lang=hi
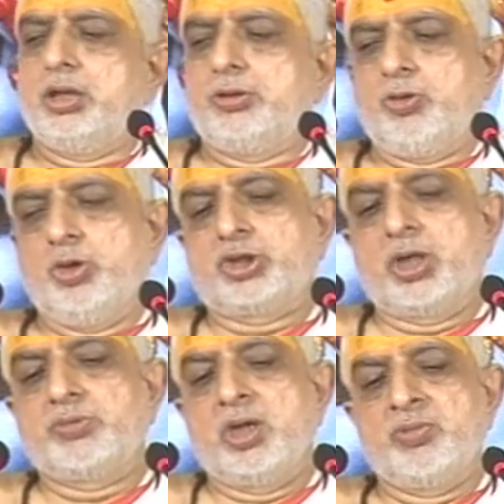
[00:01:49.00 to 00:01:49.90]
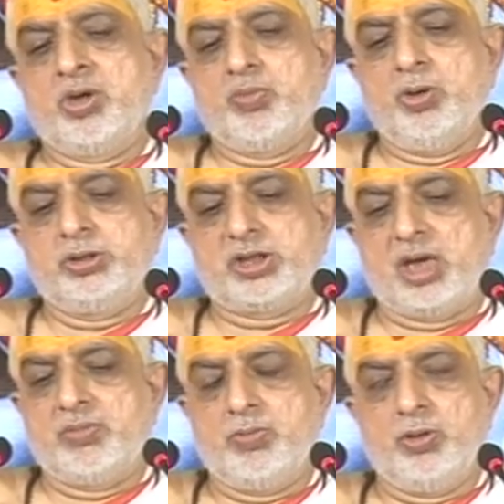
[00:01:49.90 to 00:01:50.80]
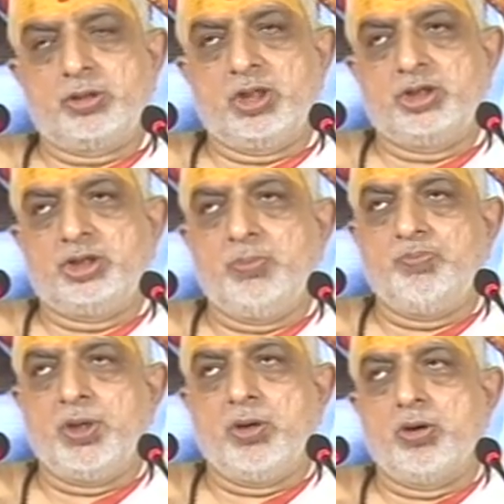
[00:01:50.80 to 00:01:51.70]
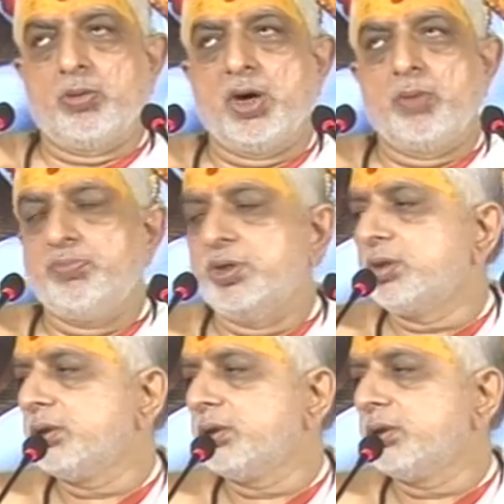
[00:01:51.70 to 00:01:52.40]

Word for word: दो शब्द हम लोग बोलचाल में बोलते हैं दिव्य और भव्य